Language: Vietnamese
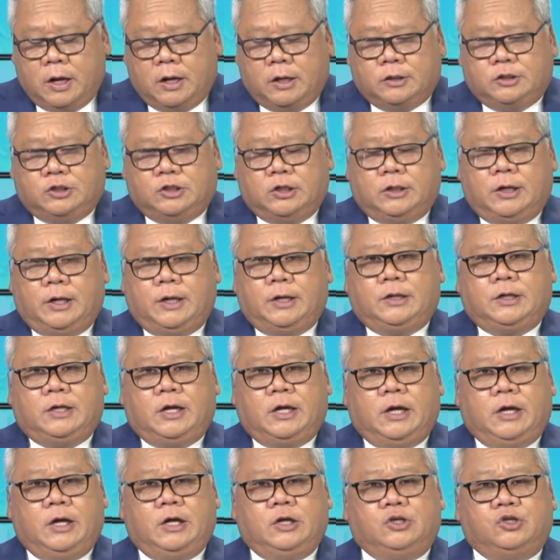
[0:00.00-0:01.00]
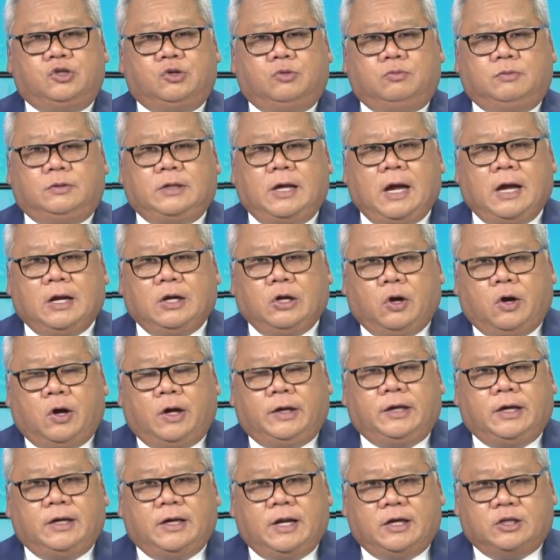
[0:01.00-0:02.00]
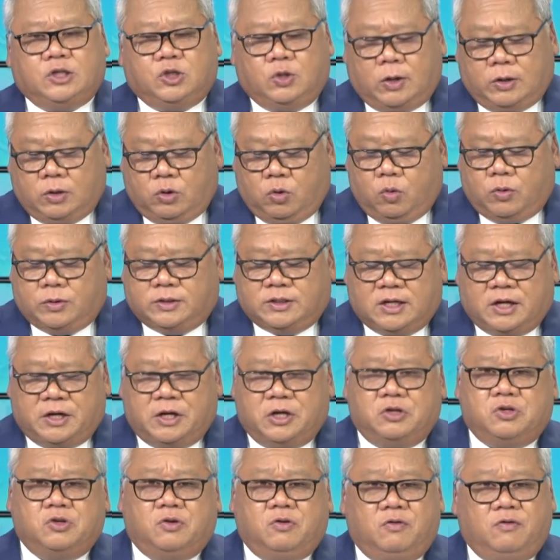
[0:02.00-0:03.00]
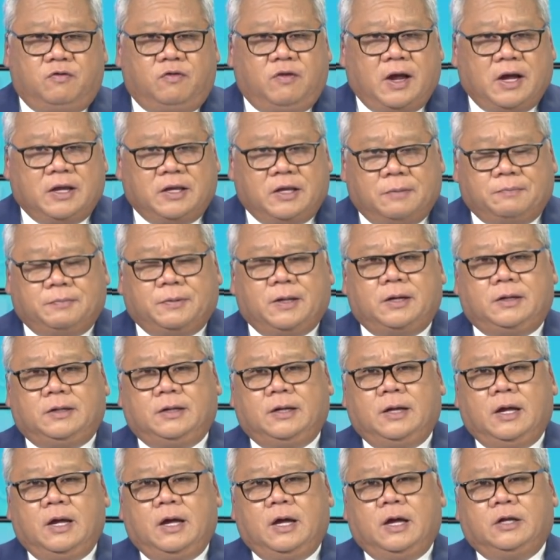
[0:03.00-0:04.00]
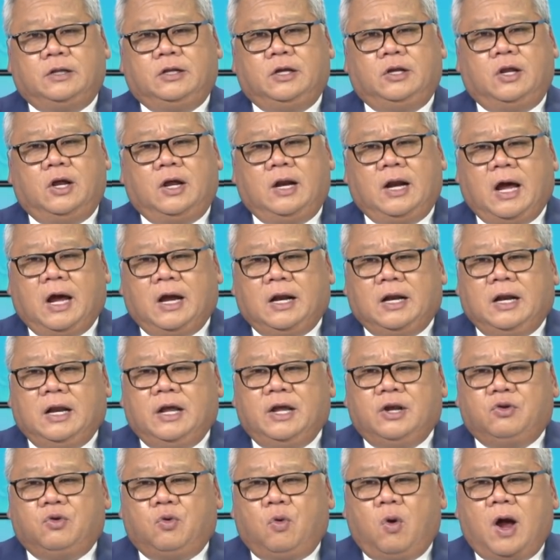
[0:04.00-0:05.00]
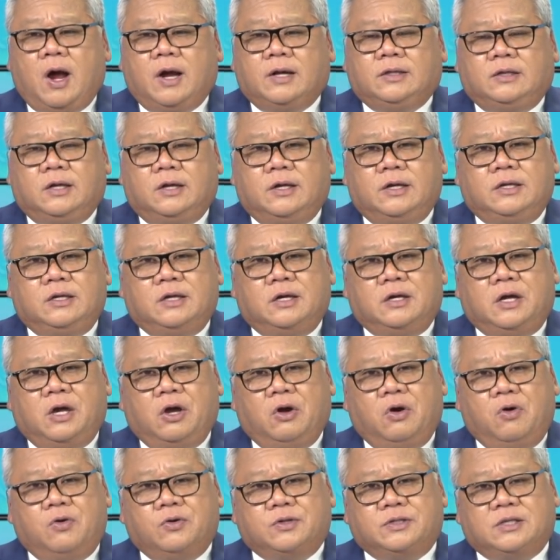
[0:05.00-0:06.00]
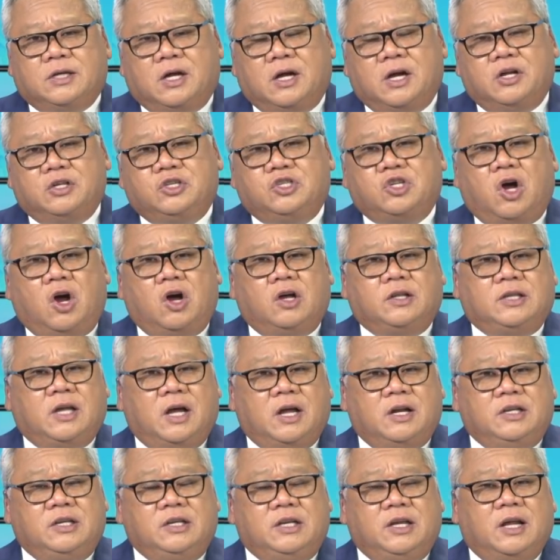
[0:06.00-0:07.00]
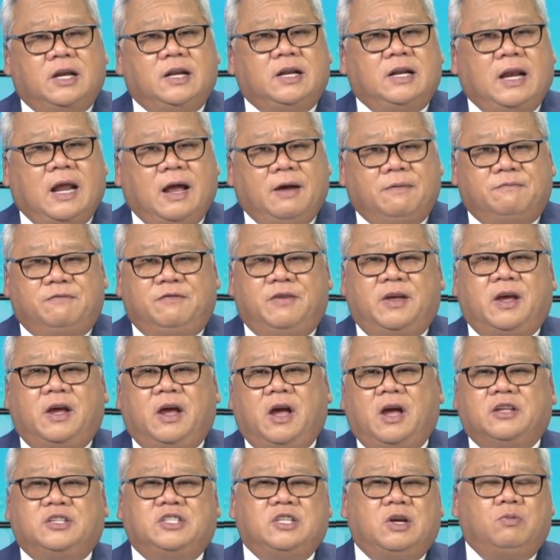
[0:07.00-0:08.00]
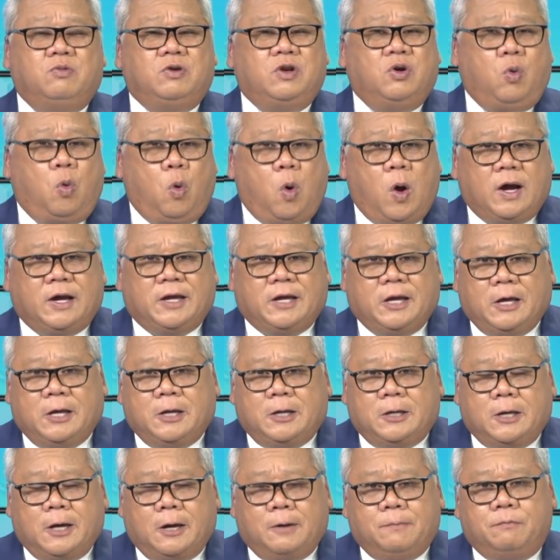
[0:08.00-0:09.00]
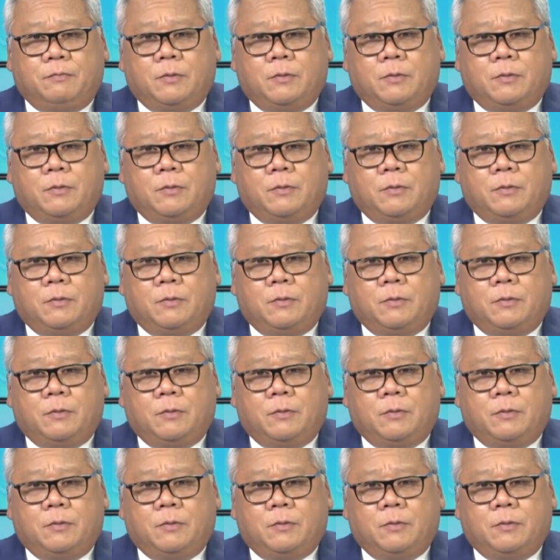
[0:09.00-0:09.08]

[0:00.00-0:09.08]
Cho nên khi chúng ta nói cái đề xuất của Sở Y trú và Nhập tịch thì nó lại liên quan tới những cái hồ sơ cho thân nhân làm việc ở trong nước Hoa Kỳ nha.